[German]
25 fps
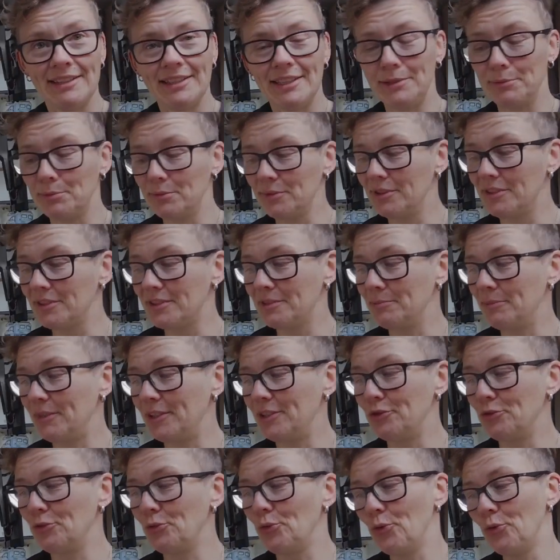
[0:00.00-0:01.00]
total liebe, ist
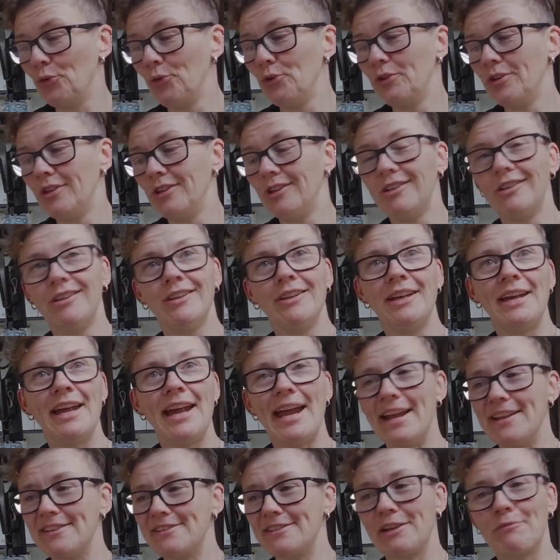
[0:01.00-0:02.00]
meine öl
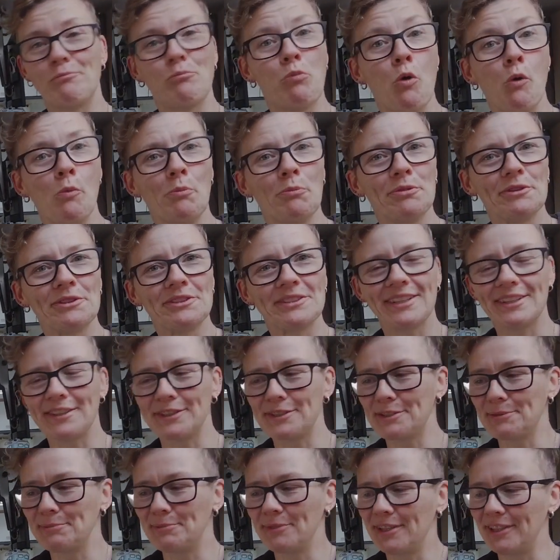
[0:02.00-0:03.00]
essig pumpe
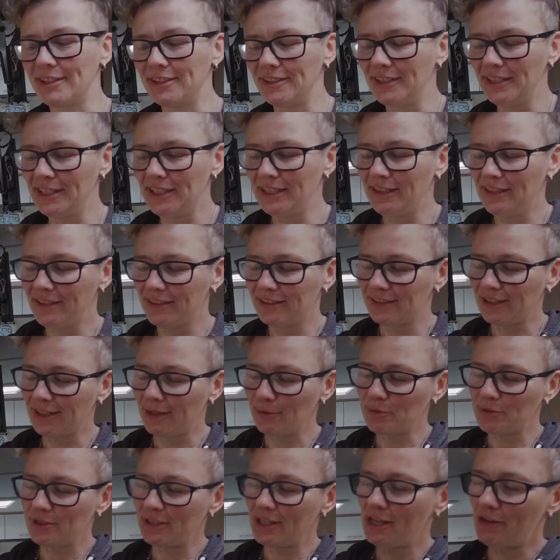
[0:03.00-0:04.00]
sage ich mal. Da
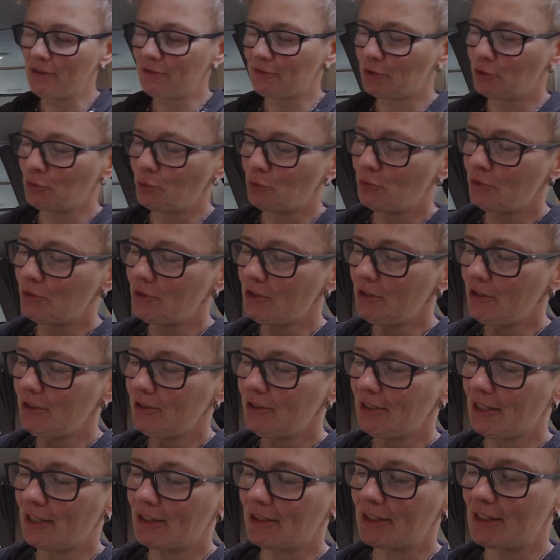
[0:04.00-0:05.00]
habe ich die Hälfte Öl,
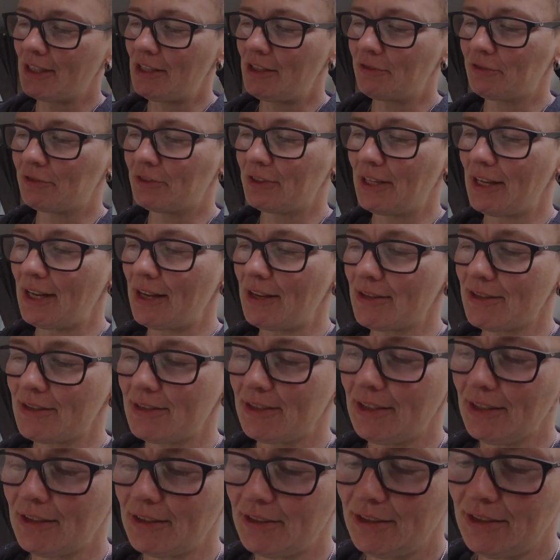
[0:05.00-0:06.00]
die andere Hälfte
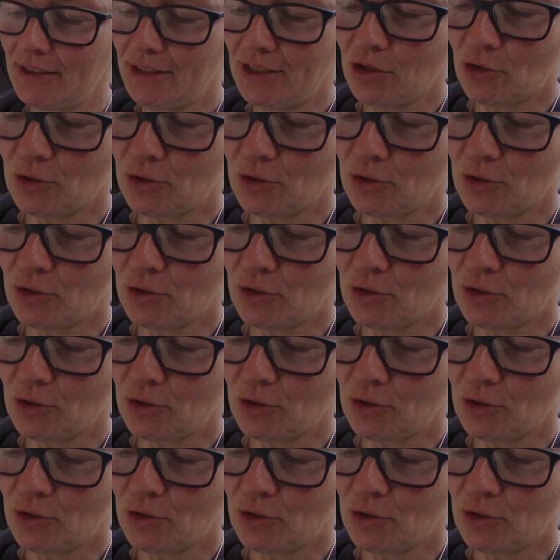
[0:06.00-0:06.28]
Essig.